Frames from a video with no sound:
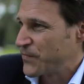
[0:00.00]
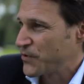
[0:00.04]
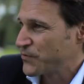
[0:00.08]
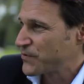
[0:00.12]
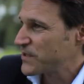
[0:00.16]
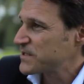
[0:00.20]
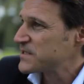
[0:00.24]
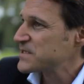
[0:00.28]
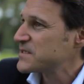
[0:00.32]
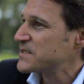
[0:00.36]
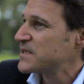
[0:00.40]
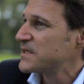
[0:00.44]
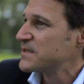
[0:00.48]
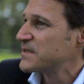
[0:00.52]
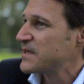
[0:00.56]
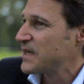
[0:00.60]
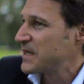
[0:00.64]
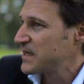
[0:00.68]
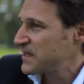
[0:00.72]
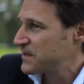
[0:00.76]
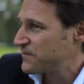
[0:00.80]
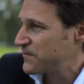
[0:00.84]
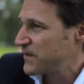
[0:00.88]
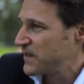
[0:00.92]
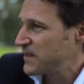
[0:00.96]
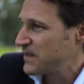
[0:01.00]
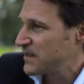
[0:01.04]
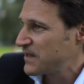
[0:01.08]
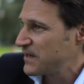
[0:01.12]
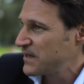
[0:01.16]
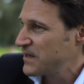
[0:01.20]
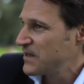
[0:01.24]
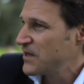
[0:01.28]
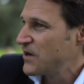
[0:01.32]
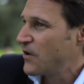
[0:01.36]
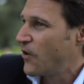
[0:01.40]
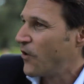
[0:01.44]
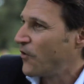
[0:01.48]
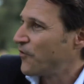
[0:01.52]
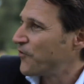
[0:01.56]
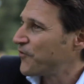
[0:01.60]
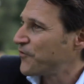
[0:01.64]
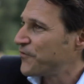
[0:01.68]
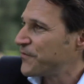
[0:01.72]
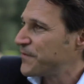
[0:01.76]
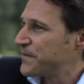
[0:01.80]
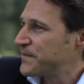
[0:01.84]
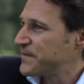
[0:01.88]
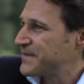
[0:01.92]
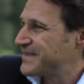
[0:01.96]
Und das mhm. ist ein Denkfehler.
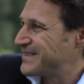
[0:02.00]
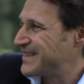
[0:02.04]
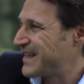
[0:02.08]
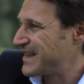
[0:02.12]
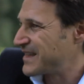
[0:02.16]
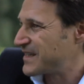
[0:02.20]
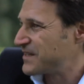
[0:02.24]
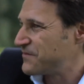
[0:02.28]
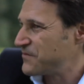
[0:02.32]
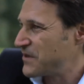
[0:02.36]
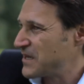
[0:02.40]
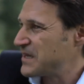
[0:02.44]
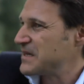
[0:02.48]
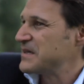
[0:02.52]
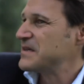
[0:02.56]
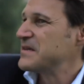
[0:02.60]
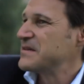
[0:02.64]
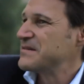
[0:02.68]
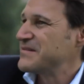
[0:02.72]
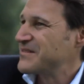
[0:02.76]
Oft denken wir,